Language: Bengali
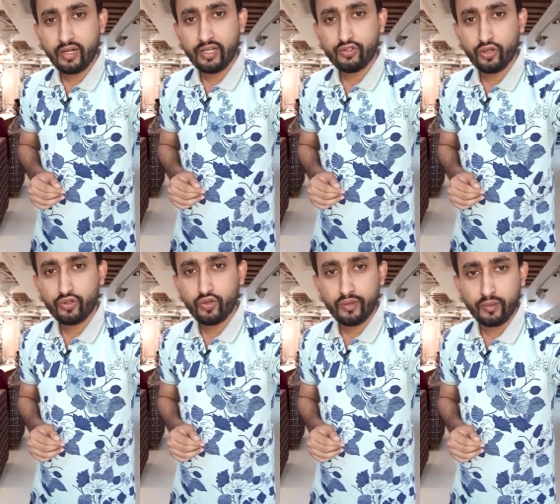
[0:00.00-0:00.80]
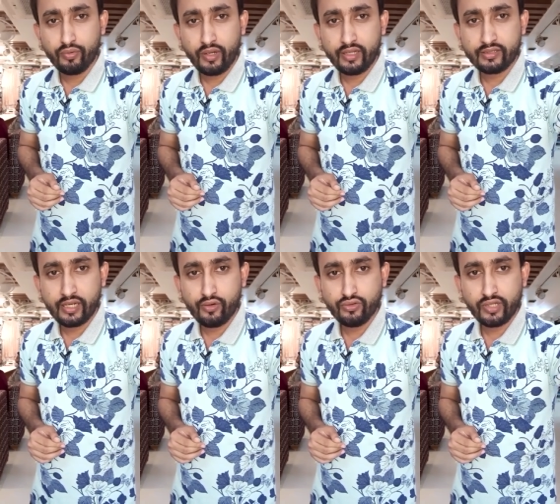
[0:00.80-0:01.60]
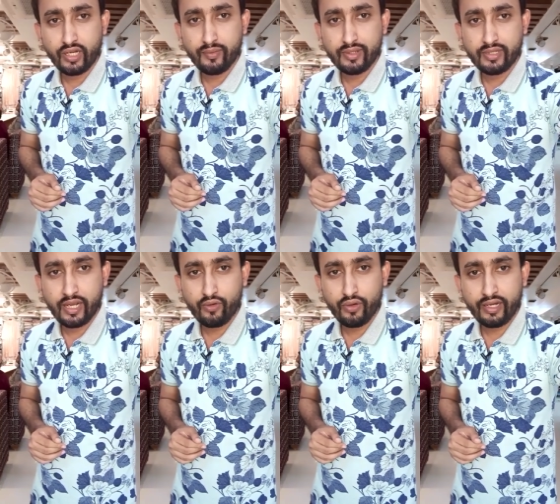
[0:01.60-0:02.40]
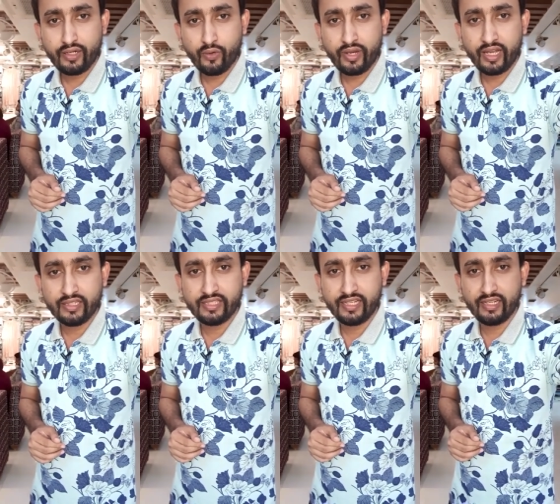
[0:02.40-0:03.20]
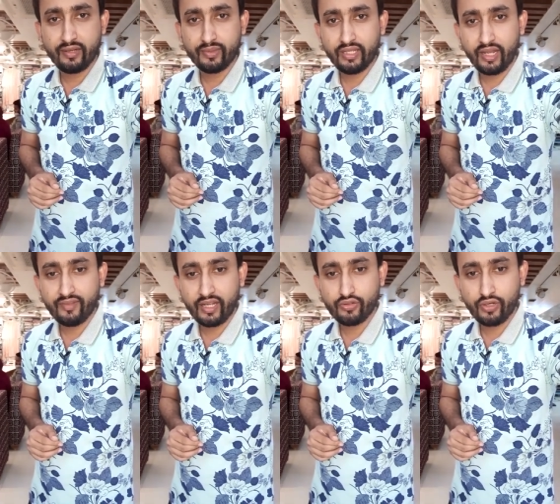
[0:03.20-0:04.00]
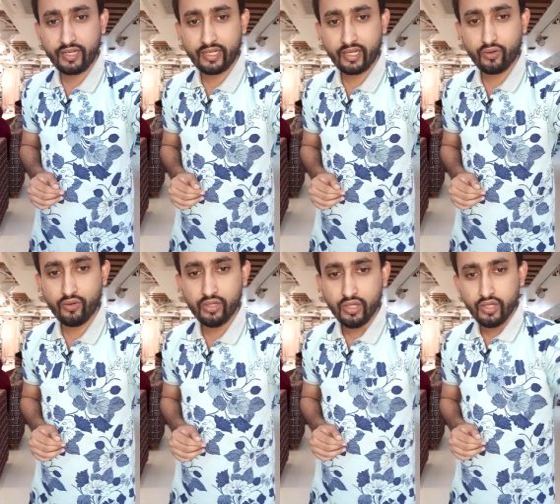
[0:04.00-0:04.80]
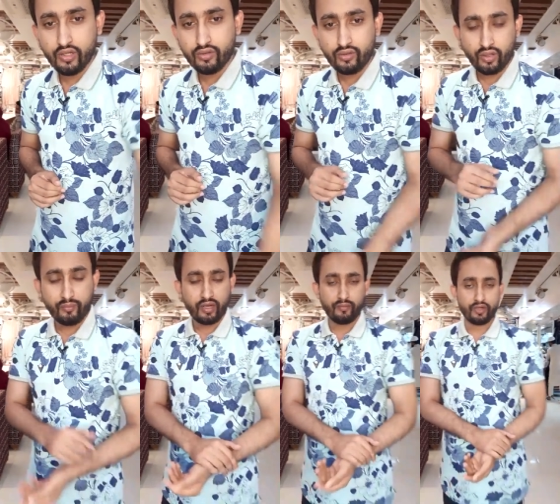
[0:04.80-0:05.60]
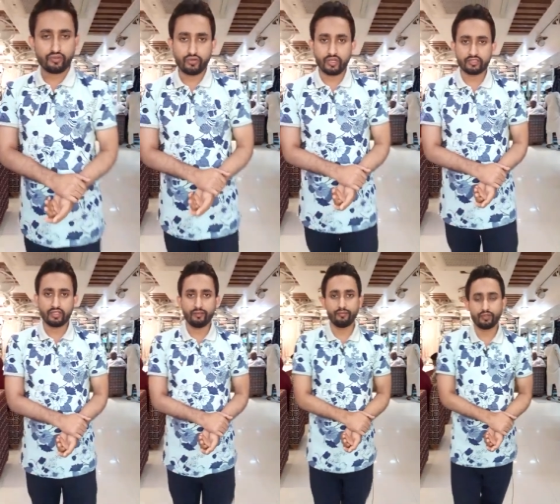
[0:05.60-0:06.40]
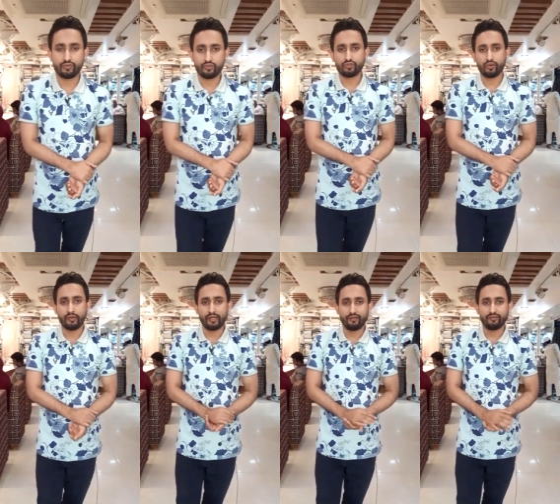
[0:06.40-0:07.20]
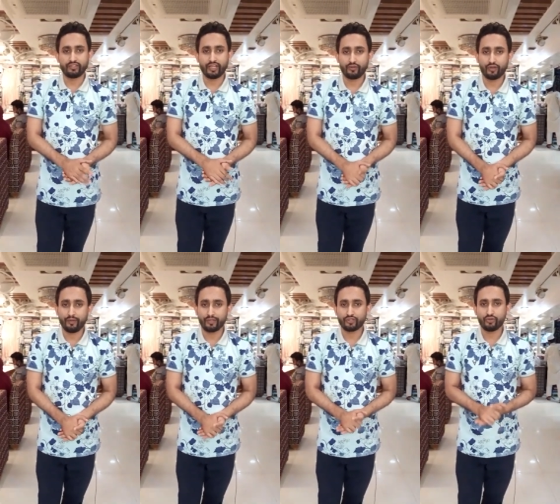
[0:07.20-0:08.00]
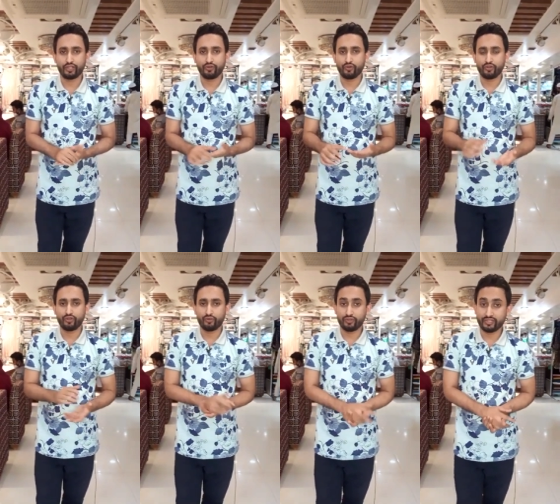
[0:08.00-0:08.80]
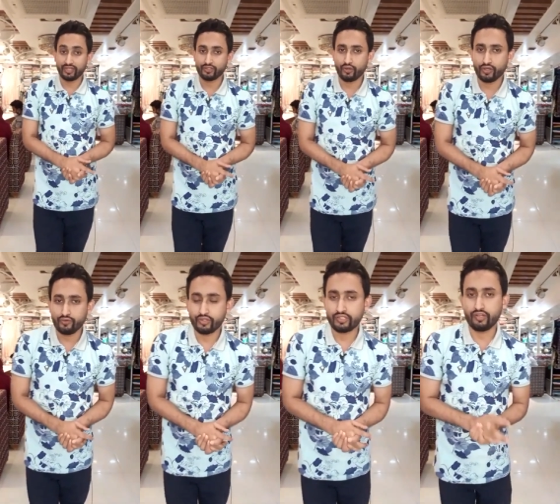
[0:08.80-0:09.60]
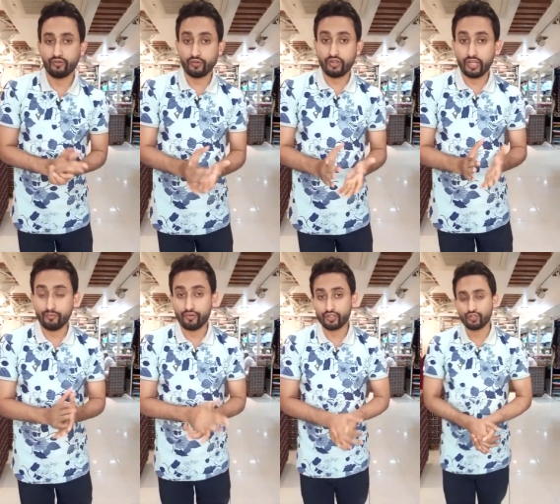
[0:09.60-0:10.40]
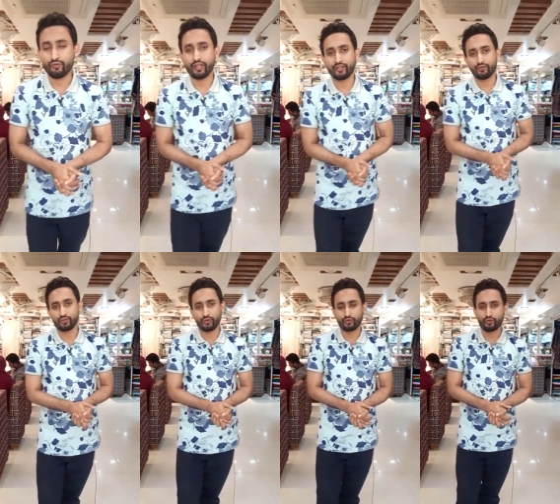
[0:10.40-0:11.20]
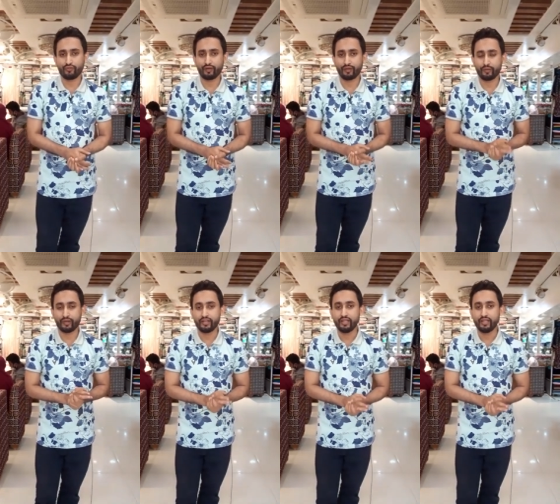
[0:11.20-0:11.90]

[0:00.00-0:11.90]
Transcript: আর্লি জয়েন করবেন পুরো এখন জানাবেন যে এখন নেটটা ওকে আছে কিনা আমাদের লাইভটা অ্যাকচুয়ালি কেটে গেল তো আমরা আবার চলে আসলাম একটু সবাই লাইভটি শেয়ার করে আমাদের সঙ্গে কন্টিনিউ করবেন যারা জয়েন করেছিলেন লক্ষ্যে আপনারা সবাই একটু জয়েন করে ফেলবেন আবার